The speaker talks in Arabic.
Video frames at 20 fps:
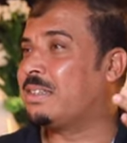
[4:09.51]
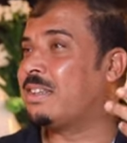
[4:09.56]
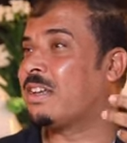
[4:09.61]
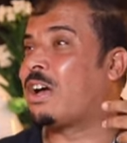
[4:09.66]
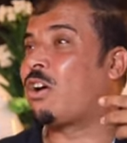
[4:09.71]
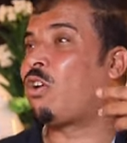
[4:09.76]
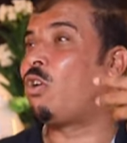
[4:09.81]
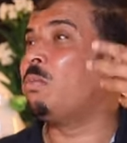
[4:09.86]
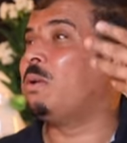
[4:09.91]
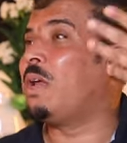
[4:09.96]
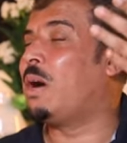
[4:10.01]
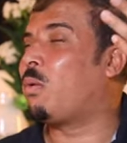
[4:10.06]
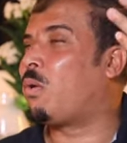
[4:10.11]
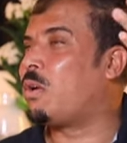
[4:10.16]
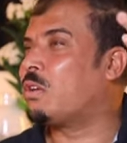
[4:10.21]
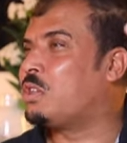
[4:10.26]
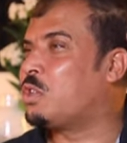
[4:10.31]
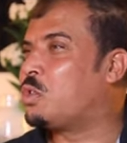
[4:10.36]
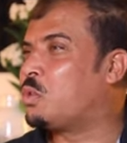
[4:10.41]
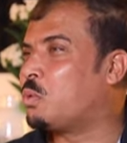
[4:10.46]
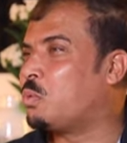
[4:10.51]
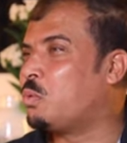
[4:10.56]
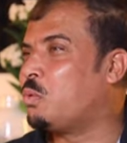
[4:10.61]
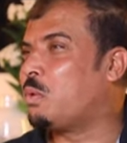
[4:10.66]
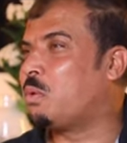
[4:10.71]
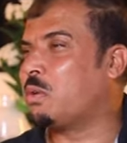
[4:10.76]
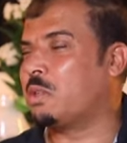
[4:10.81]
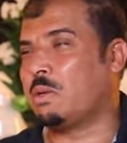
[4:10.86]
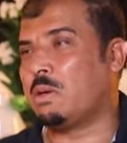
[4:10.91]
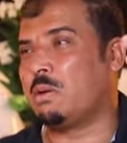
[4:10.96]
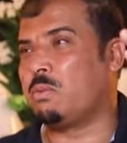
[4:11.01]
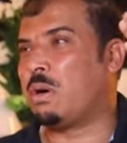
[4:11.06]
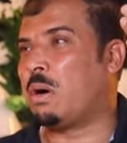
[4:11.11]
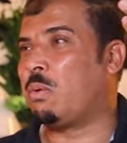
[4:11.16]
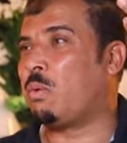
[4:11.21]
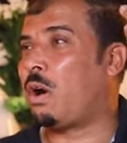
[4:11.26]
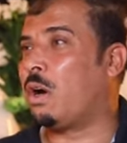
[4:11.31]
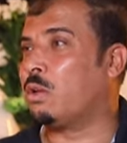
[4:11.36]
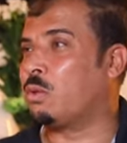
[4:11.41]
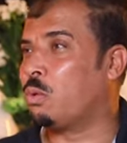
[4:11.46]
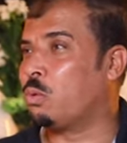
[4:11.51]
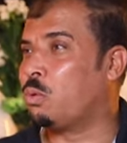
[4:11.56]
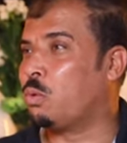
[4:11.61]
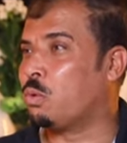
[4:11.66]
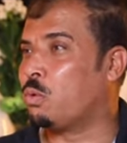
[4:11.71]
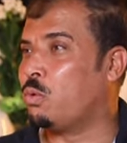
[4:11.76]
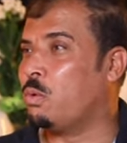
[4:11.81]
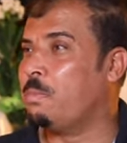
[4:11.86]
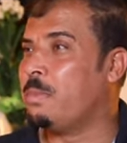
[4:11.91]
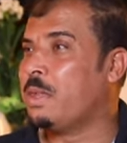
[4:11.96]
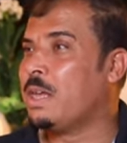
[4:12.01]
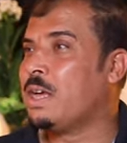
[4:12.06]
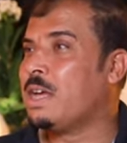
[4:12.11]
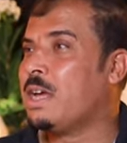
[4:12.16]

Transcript: ترقب لاوقات الشروق واوقات الغروب